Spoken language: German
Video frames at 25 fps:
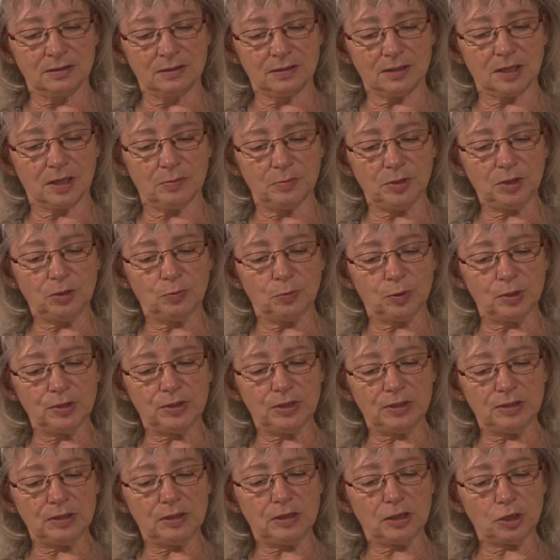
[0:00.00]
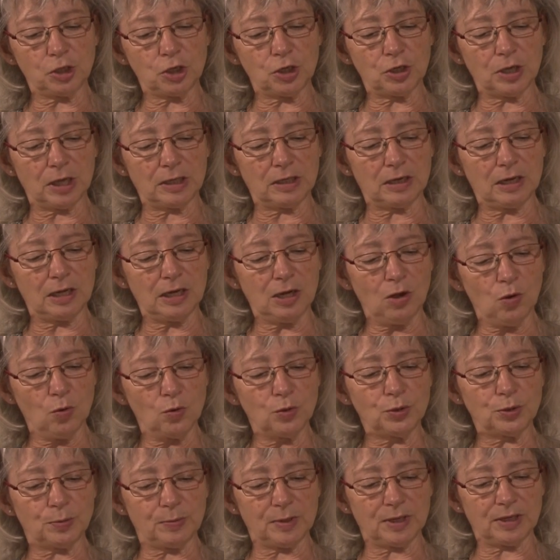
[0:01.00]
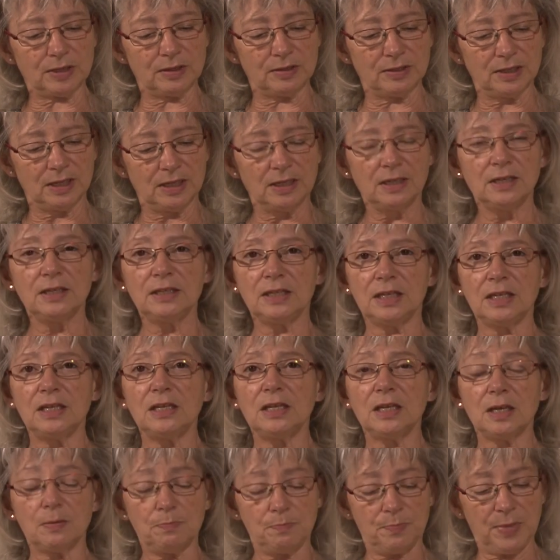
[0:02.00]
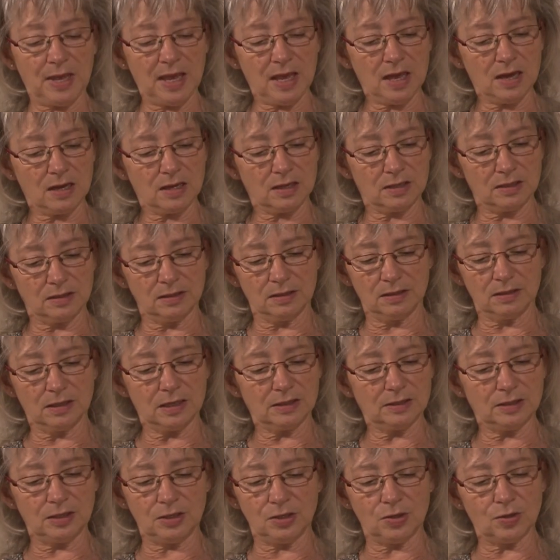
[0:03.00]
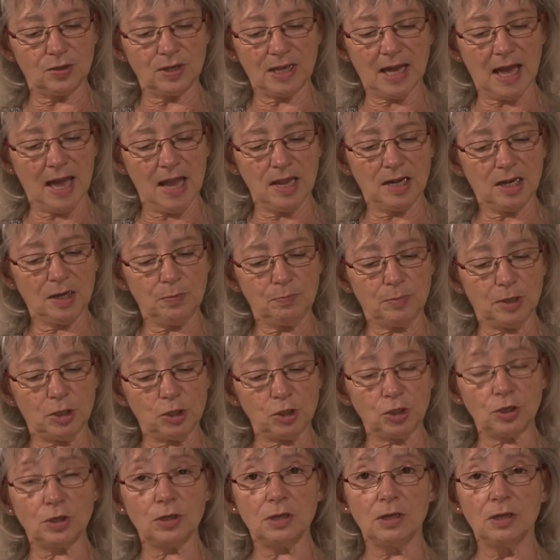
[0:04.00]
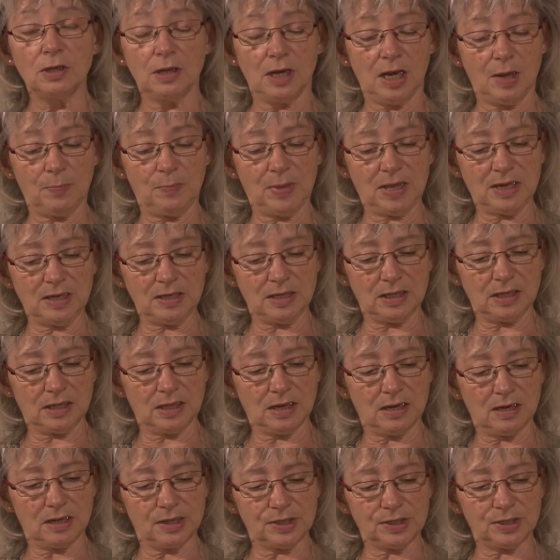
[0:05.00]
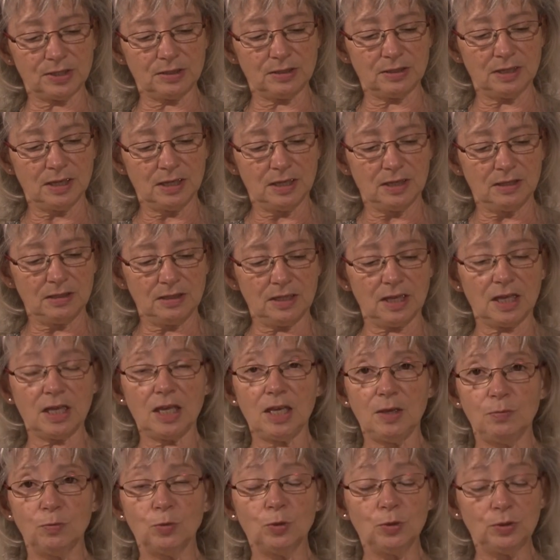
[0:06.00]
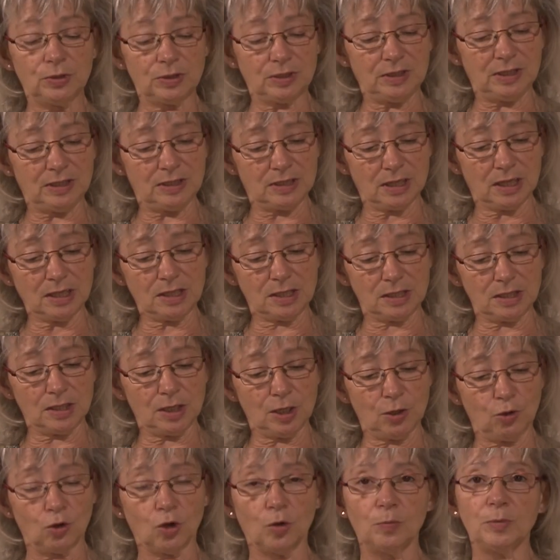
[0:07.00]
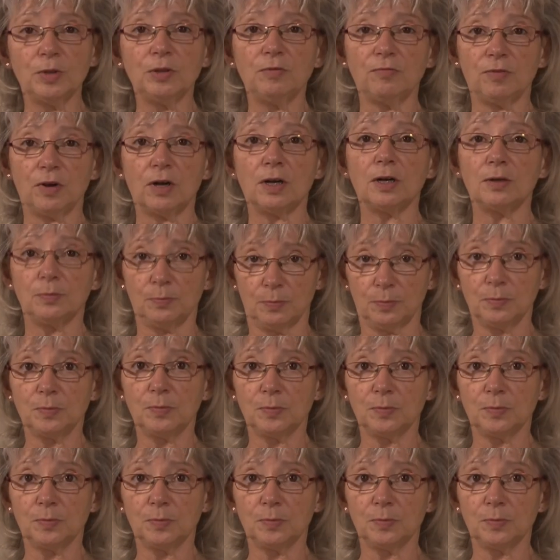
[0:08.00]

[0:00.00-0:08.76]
damit wollte sie das Schneiderlein loswerden, denn der Bär hatte noch keinen Menschen lebendig gelassen, der ihm unter die Tatzen gekommen war.